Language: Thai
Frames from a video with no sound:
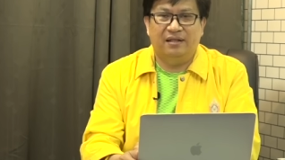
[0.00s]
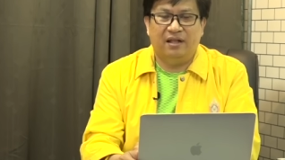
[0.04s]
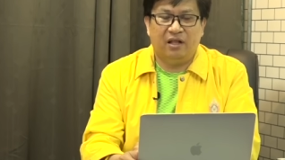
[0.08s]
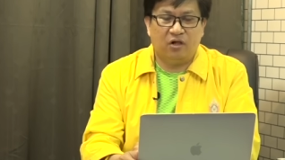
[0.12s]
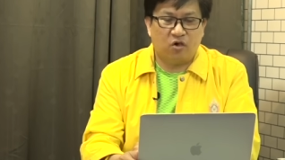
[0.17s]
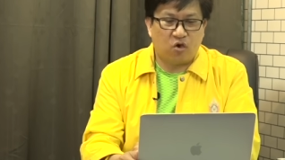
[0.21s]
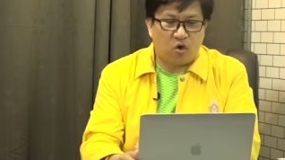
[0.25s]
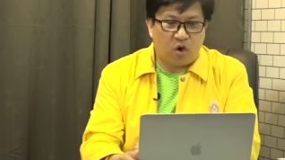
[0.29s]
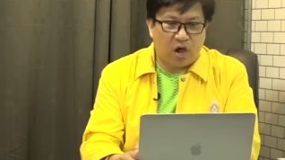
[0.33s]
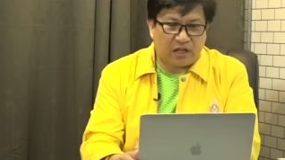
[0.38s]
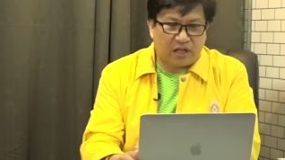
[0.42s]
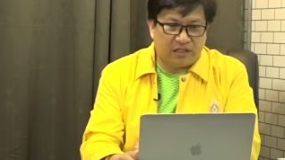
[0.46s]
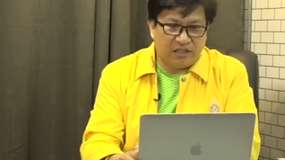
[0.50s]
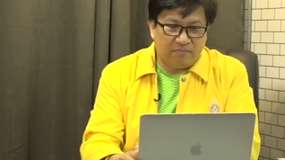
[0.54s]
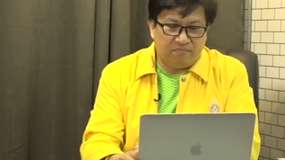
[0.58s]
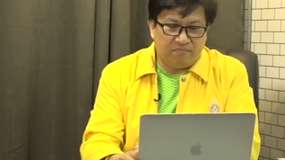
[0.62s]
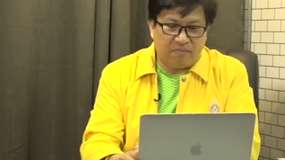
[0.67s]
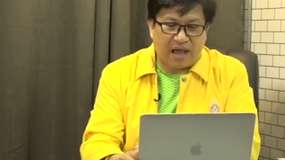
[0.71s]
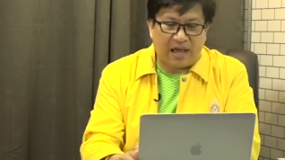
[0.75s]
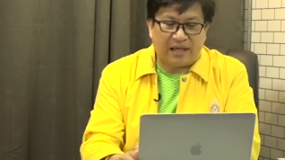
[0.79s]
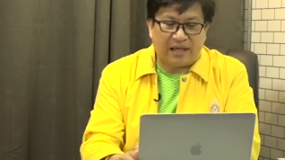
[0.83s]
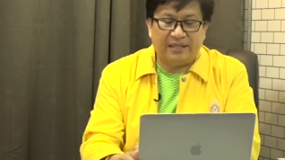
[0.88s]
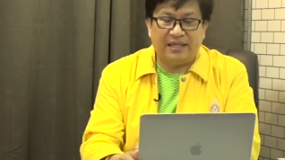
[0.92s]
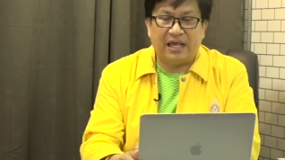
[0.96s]
แล้วก็อธิ
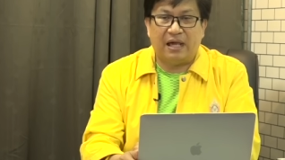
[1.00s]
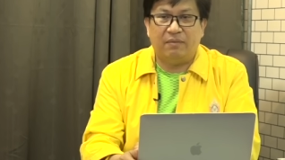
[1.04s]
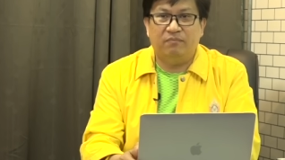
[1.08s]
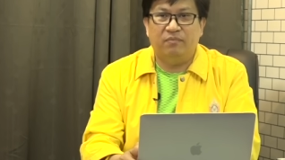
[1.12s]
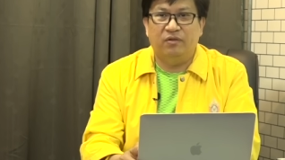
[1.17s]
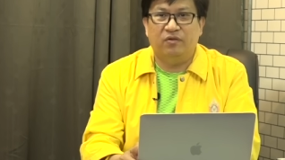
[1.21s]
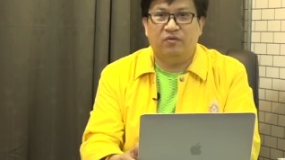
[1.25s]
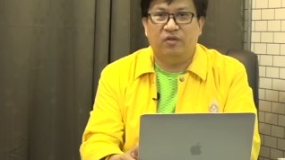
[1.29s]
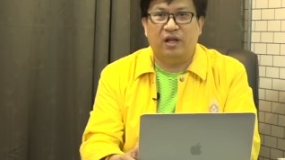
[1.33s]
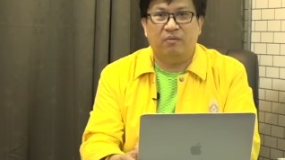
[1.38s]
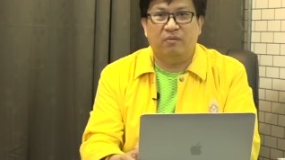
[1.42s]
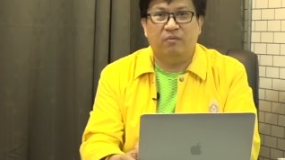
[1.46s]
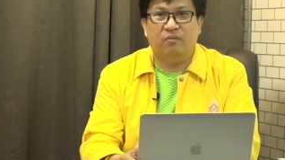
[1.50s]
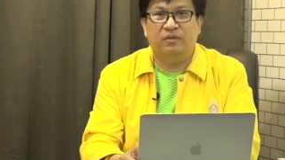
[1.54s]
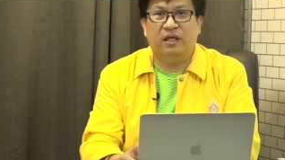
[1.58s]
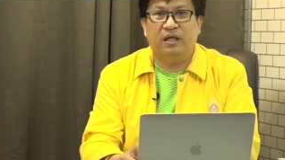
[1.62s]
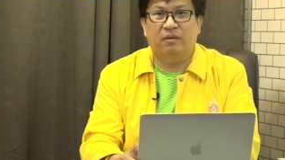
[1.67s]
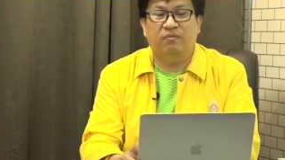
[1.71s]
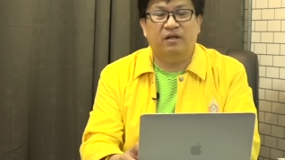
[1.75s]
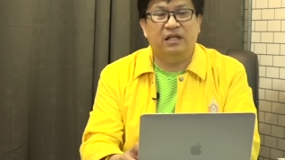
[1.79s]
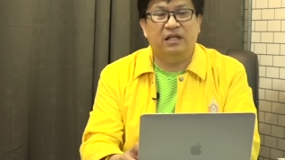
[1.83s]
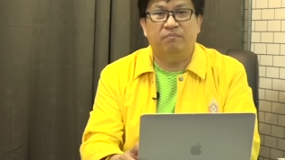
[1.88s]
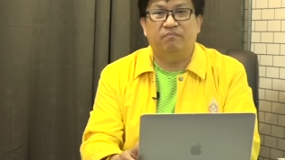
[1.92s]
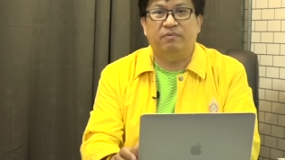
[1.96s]
บายย้ำอีกครั้งผม
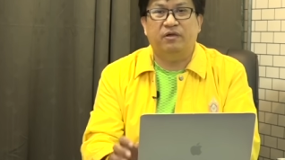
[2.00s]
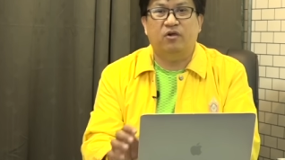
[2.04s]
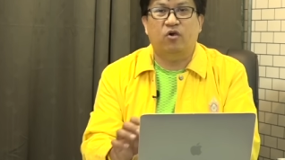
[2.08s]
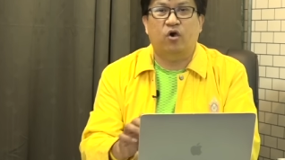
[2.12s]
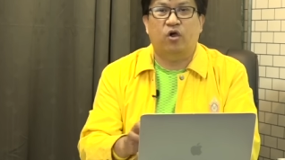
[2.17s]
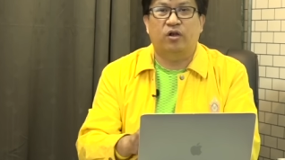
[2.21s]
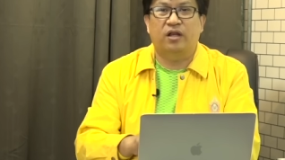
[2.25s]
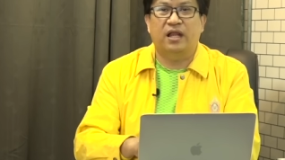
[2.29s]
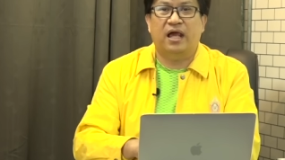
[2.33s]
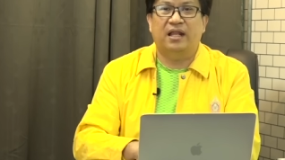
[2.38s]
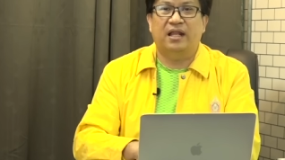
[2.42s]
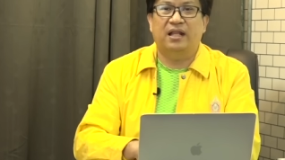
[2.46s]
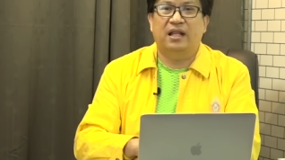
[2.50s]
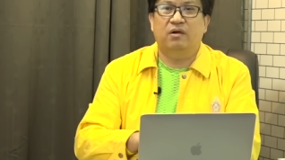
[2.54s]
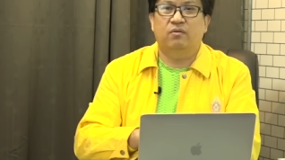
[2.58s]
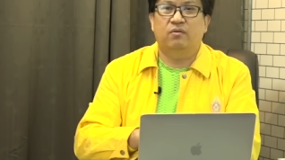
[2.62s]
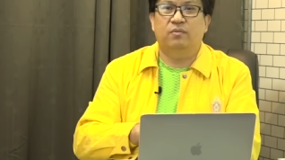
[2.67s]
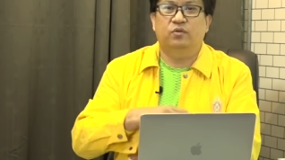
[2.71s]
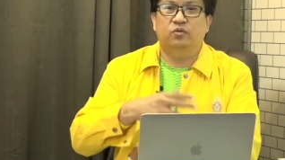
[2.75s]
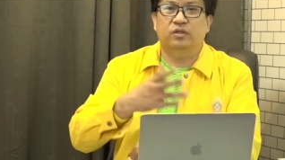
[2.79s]
ทำคลิปไปก่อนหน้านี้แล้ว